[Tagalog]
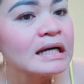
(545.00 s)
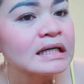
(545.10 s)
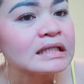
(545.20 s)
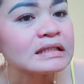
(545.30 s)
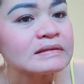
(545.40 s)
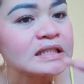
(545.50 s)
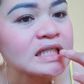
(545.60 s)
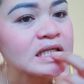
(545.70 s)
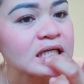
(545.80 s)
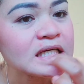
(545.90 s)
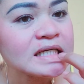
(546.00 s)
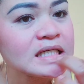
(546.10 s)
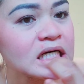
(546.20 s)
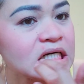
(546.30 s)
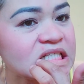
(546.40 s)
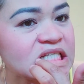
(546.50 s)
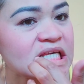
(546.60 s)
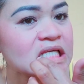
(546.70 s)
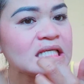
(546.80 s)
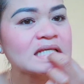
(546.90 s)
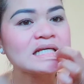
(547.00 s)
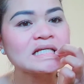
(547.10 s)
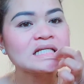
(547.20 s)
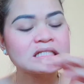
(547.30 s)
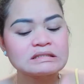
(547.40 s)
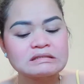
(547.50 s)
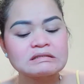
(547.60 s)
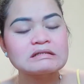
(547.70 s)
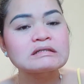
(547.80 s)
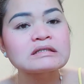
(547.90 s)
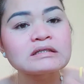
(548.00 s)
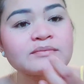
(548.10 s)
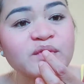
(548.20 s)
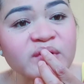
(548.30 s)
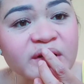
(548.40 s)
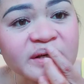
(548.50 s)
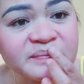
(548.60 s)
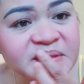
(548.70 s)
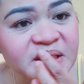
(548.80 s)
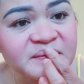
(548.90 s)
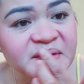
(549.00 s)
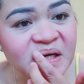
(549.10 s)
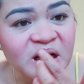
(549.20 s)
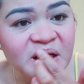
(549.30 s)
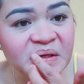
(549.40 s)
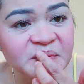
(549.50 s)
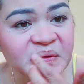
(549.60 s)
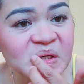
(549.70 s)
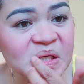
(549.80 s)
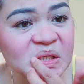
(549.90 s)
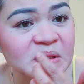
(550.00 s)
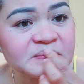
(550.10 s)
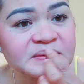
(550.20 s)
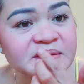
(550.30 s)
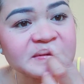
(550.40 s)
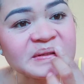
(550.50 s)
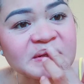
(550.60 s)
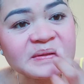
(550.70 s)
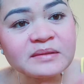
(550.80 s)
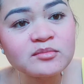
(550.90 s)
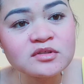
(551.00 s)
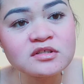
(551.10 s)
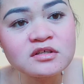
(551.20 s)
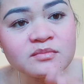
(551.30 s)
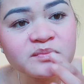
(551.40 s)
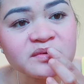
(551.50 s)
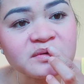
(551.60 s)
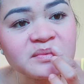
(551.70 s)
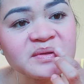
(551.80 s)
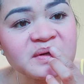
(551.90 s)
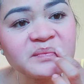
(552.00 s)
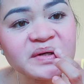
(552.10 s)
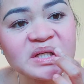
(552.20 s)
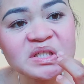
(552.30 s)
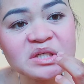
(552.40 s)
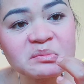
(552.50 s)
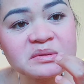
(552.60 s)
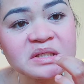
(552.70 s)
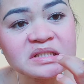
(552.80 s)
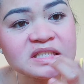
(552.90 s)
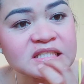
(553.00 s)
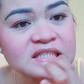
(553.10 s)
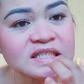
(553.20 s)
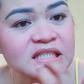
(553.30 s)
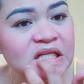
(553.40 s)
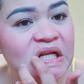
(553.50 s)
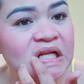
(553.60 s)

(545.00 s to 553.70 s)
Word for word: Dili mag-dry imong skin sa imong lips di mag dry imong lips og imong skin po di buta, pwede siya ibutang sa skin